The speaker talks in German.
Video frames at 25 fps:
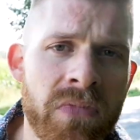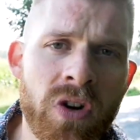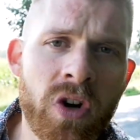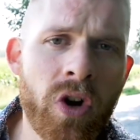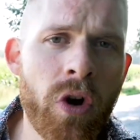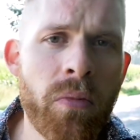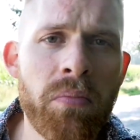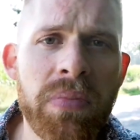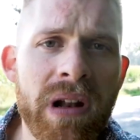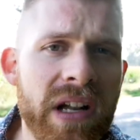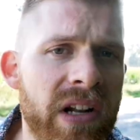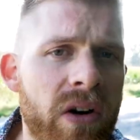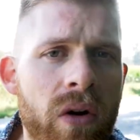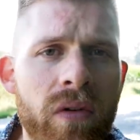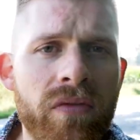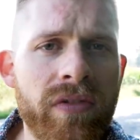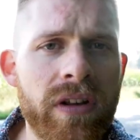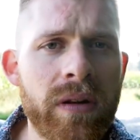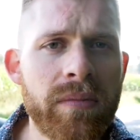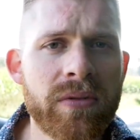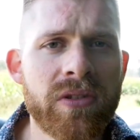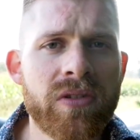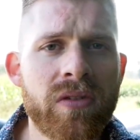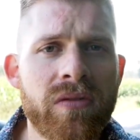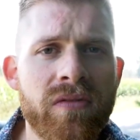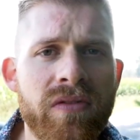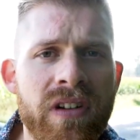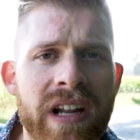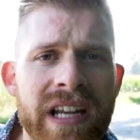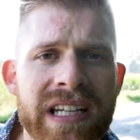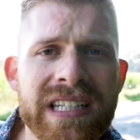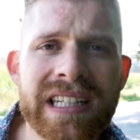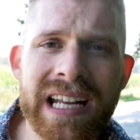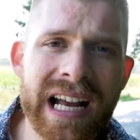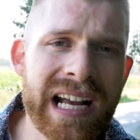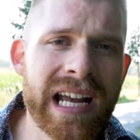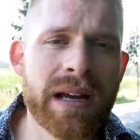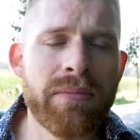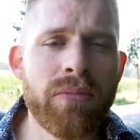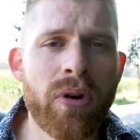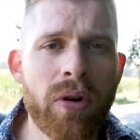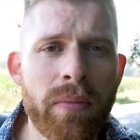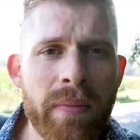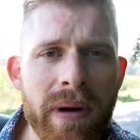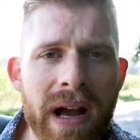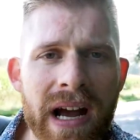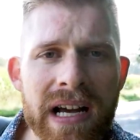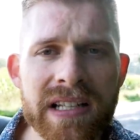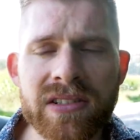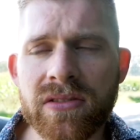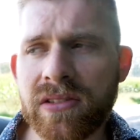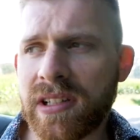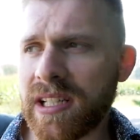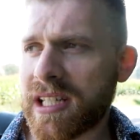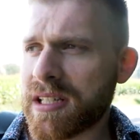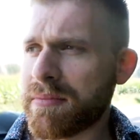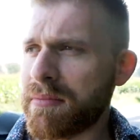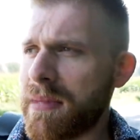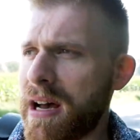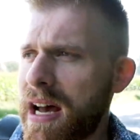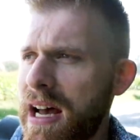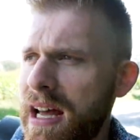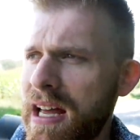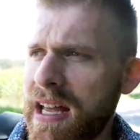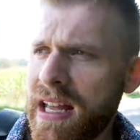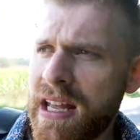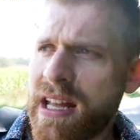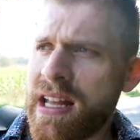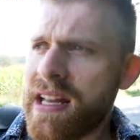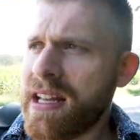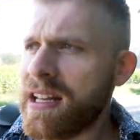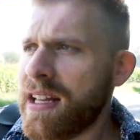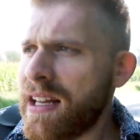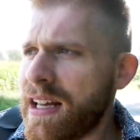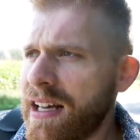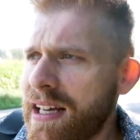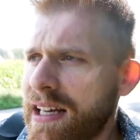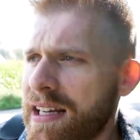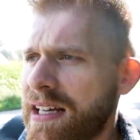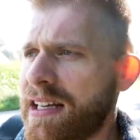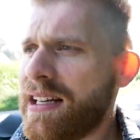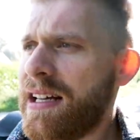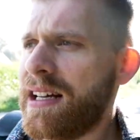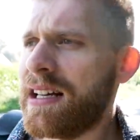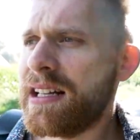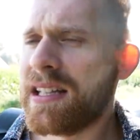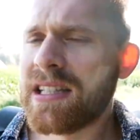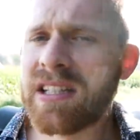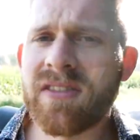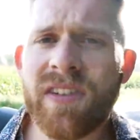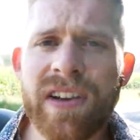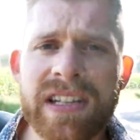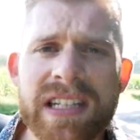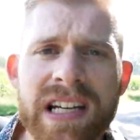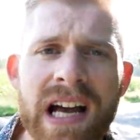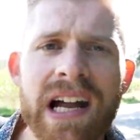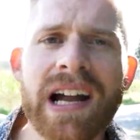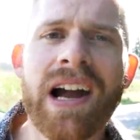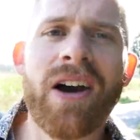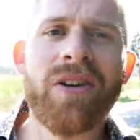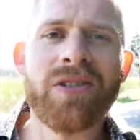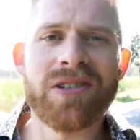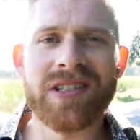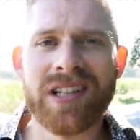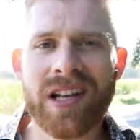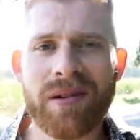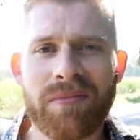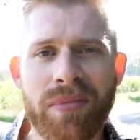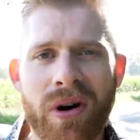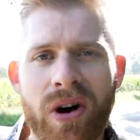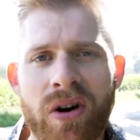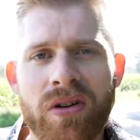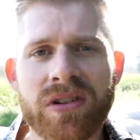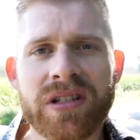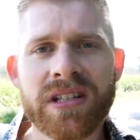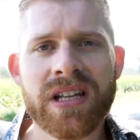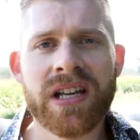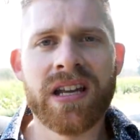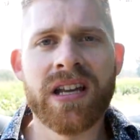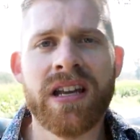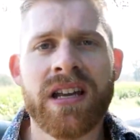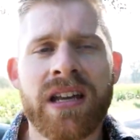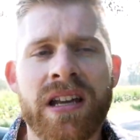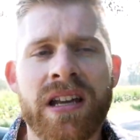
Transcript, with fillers: komplett aufgibst und vielleicht gar keinen Bock mehr hast und erstmal äh, zwei Tage Auszeit brauchst.